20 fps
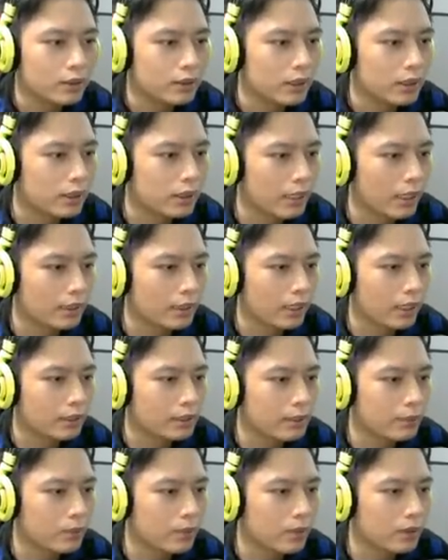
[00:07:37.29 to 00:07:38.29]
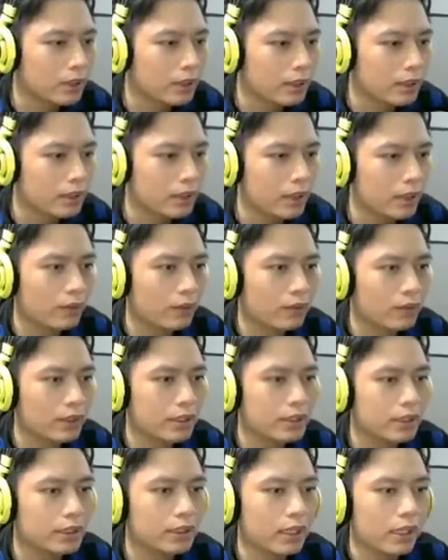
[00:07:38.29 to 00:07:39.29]
thì cách đánh tìm teamwork các kiểu có
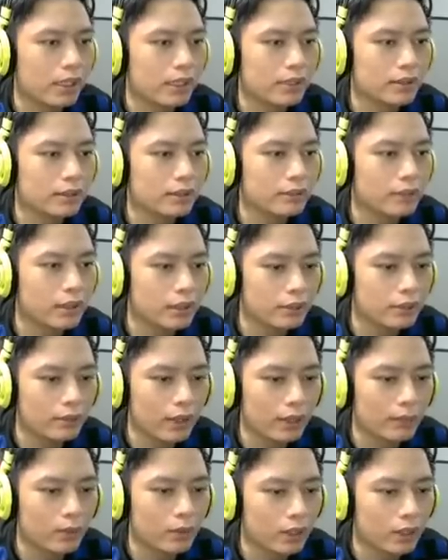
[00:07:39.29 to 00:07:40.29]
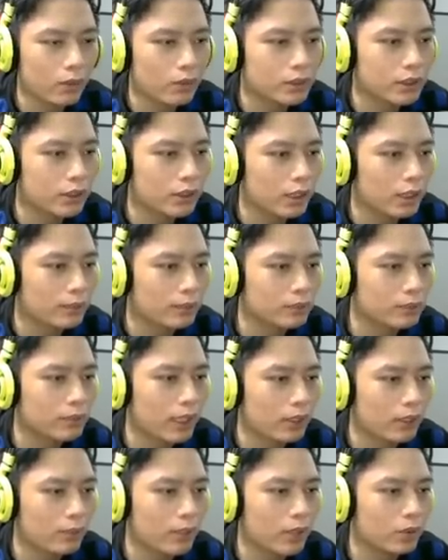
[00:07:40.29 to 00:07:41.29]
thể nhìn thấy và như vậy là một cái hồi sinh đã nằm trong
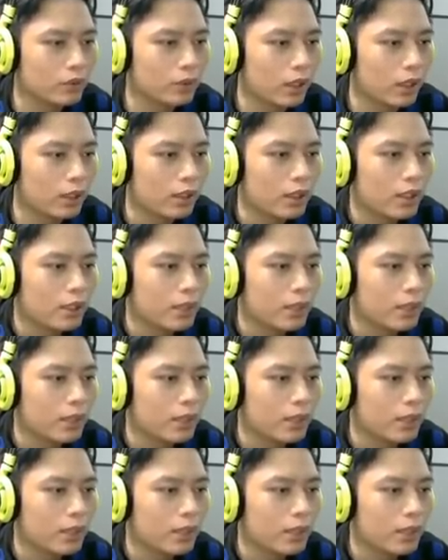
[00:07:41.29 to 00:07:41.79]
tay của Medu rồi